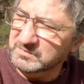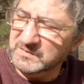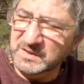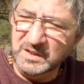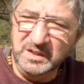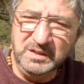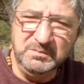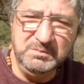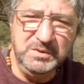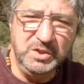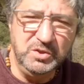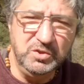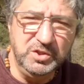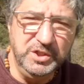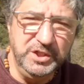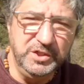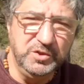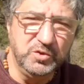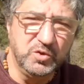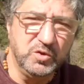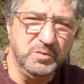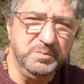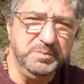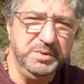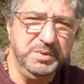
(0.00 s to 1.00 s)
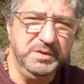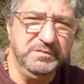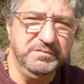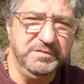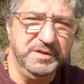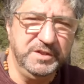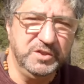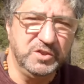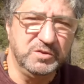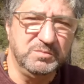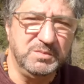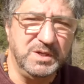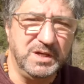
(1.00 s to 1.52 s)
a meno che non rompi il
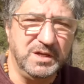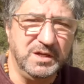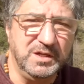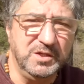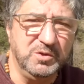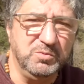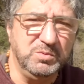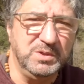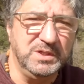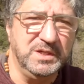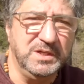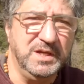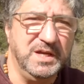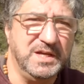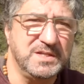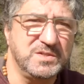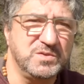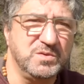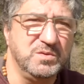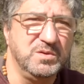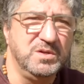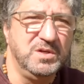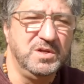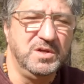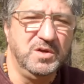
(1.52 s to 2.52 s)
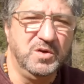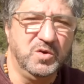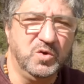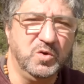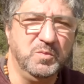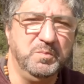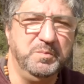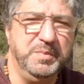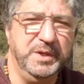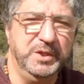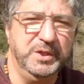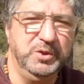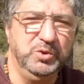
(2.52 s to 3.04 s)
vetro ma in quel caso
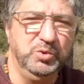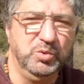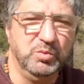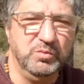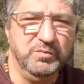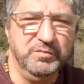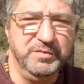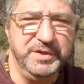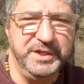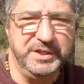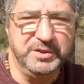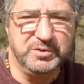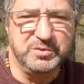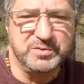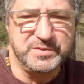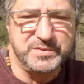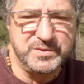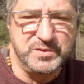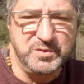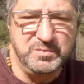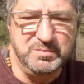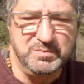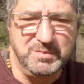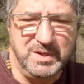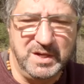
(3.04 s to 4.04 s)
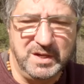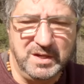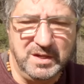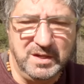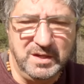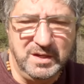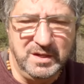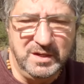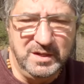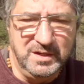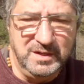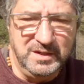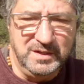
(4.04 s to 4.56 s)
rompendo un vetro insomma
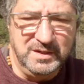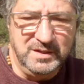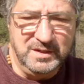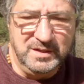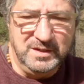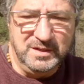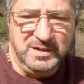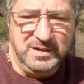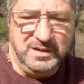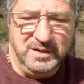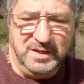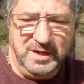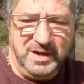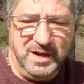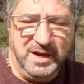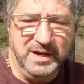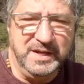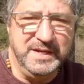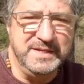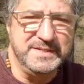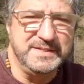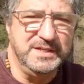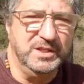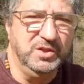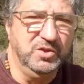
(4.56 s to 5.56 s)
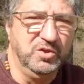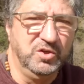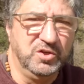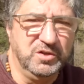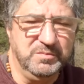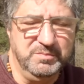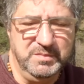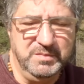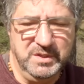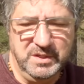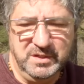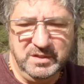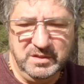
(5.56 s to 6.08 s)
anche se
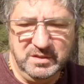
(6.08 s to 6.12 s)
dormi